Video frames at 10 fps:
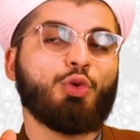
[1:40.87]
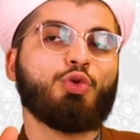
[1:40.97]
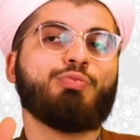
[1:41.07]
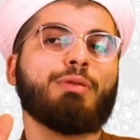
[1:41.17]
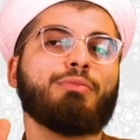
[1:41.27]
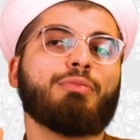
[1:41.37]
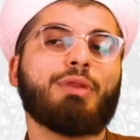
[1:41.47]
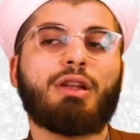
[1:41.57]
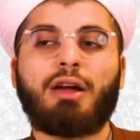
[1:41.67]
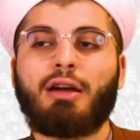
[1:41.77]
100 bin
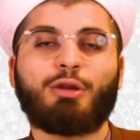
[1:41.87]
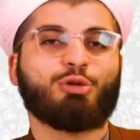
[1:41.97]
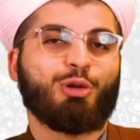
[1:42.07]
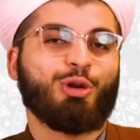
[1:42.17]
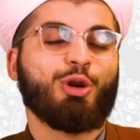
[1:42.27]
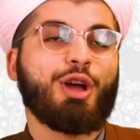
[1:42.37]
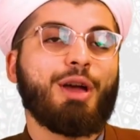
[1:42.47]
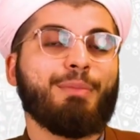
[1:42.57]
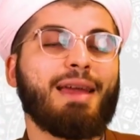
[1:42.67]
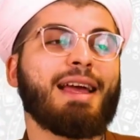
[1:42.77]
milyarlık soru.
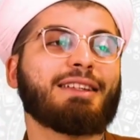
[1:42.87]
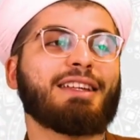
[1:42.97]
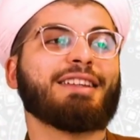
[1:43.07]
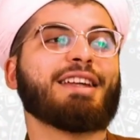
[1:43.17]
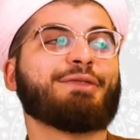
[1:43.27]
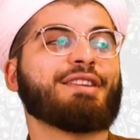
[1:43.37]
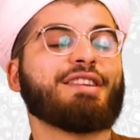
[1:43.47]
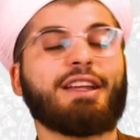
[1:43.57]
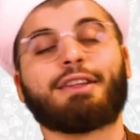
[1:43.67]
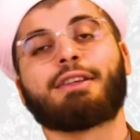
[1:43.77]
Meleklerin
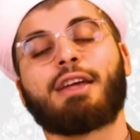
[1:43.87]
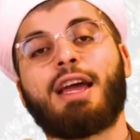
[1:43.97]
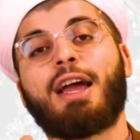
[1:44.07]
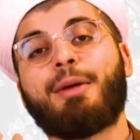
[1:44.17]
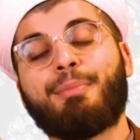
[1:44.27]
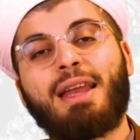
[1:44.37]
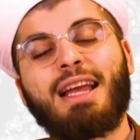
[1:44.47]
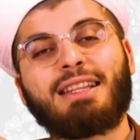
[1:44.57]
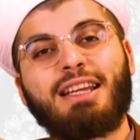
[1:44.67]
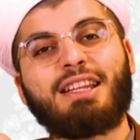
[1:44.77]
nefesi nedir?
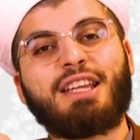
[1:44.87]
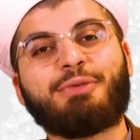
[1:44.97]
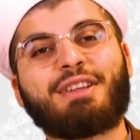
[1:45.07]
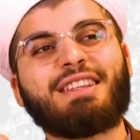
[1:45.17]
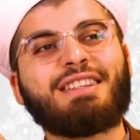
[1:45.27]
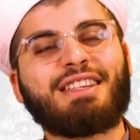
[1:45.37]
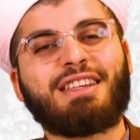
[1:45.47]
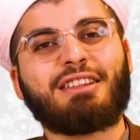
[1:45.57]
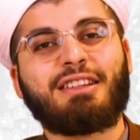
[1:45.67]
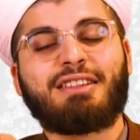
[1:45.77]
Meleklerin nefesi
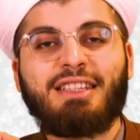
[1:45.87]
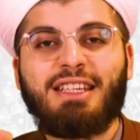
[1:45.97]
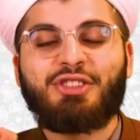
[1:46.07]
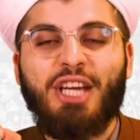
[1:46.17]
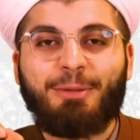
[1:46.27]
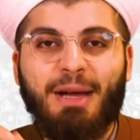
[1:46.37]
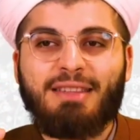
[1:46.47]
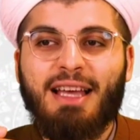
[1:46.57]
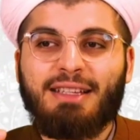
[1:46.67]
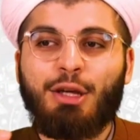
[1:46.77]
zikirdir. Zikir
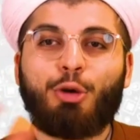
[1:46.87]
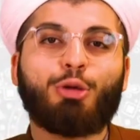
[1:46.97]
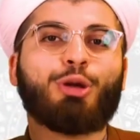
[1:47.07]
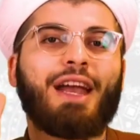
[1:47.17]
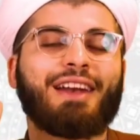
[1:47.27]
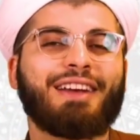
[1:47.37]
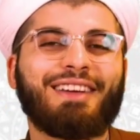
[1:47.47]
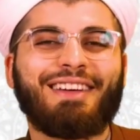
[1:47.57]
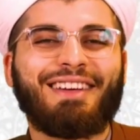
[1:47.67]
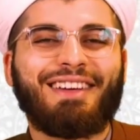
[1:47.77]
çekmezlerse ölürler.
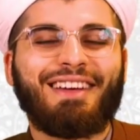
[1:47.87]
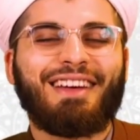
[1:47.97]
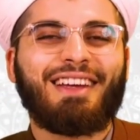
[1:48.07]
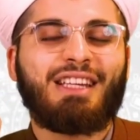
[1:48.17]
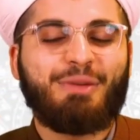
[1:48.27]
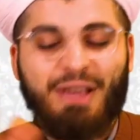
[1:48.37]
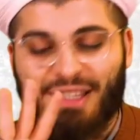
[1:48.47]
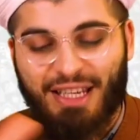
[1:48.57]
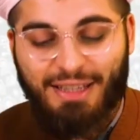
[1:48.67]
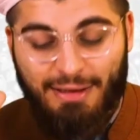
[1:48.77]

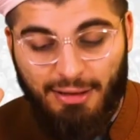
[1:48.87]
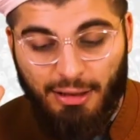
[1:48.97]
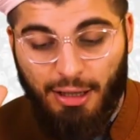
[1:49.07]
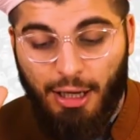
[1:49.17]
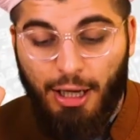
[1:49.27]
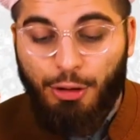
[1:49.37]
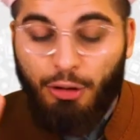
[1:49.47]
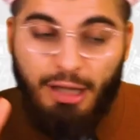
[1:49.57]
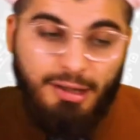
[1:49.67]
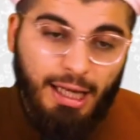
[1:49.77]
Nefesleri kesilir.
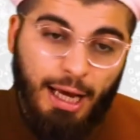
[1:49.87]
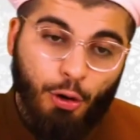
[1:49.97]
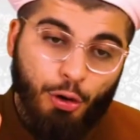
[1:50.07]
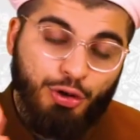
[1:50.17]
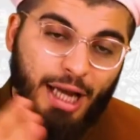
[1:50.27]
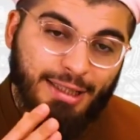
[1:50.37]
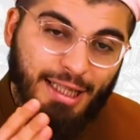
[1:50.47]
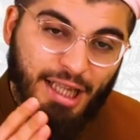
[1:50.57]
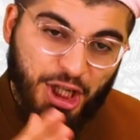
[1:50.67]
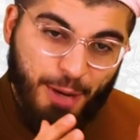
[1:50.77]
Dolayısıyla o
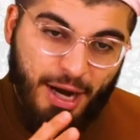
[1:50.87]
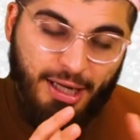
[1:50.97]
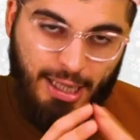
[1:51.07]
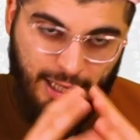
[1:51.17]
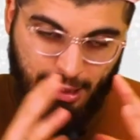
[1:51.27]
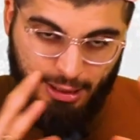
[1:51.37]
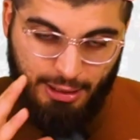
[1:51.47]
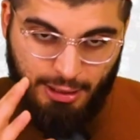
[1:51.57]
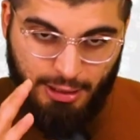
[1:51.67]
zaten yaşamak yani.